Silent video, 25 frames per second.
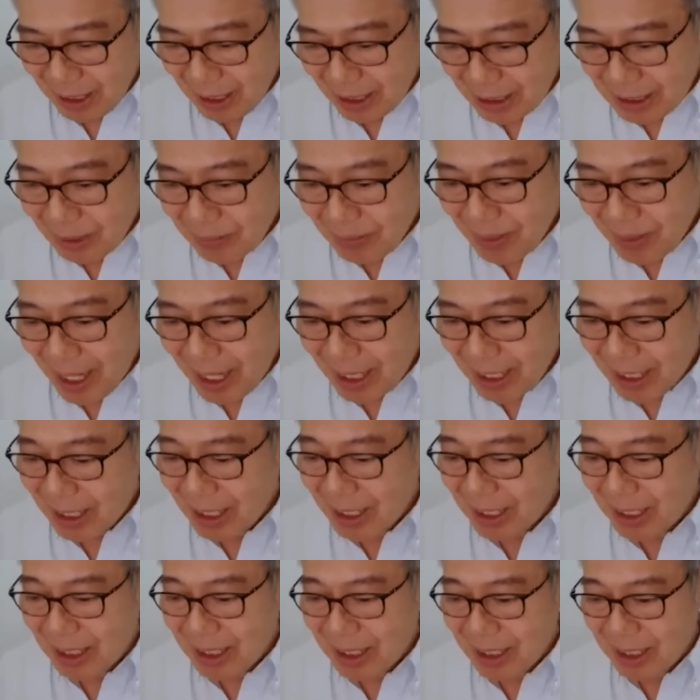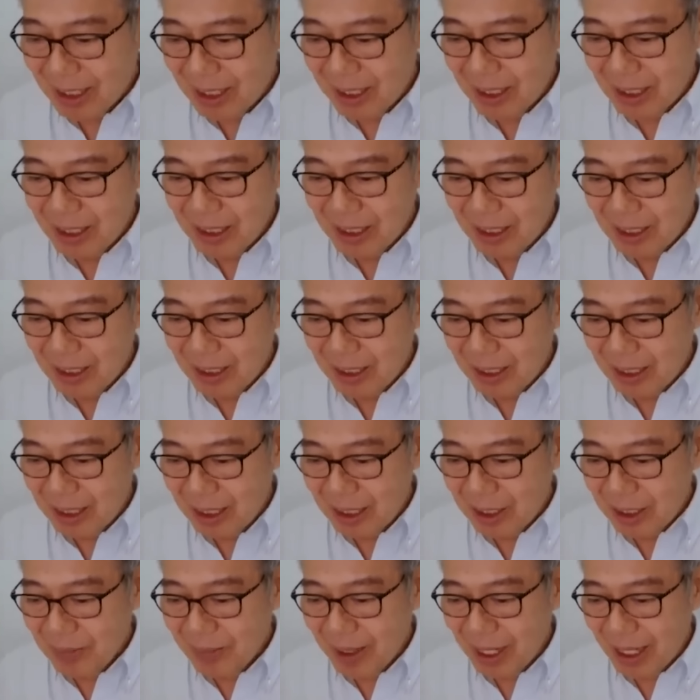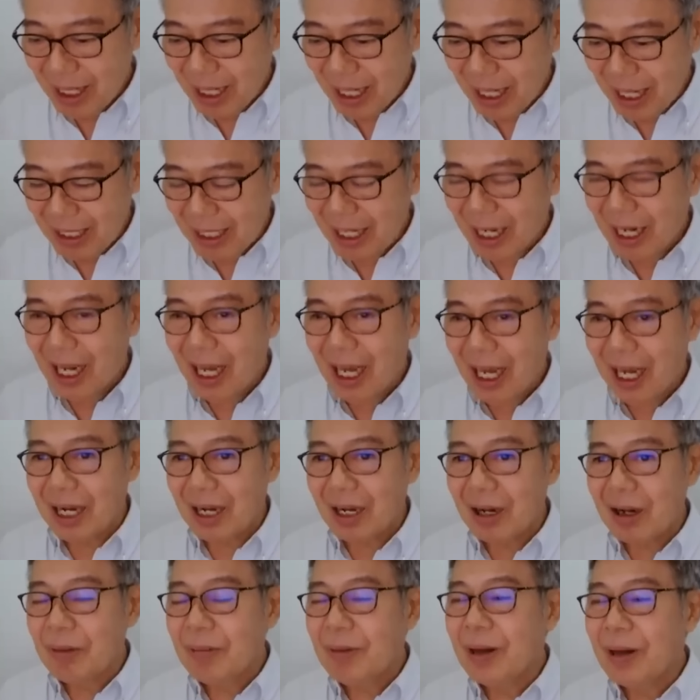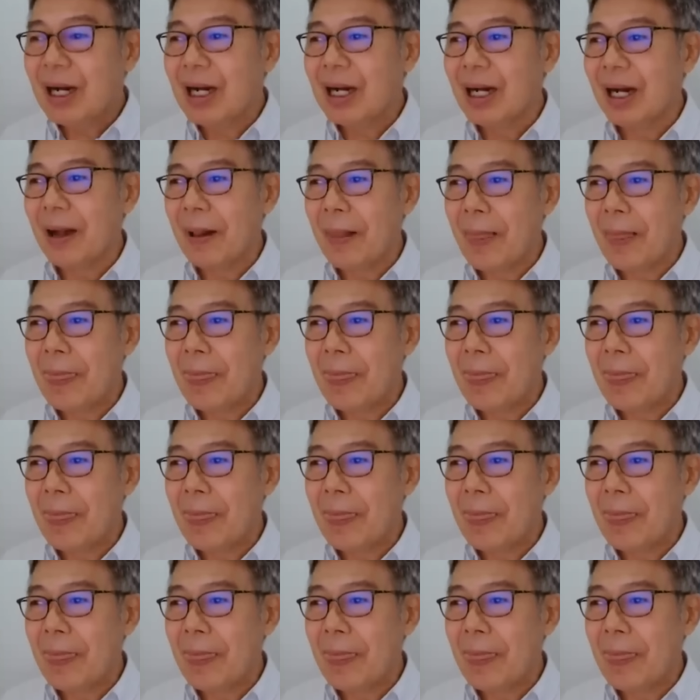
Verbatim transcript: รัฐบาลเหรอนโยบายการคลังก็เพิ่ง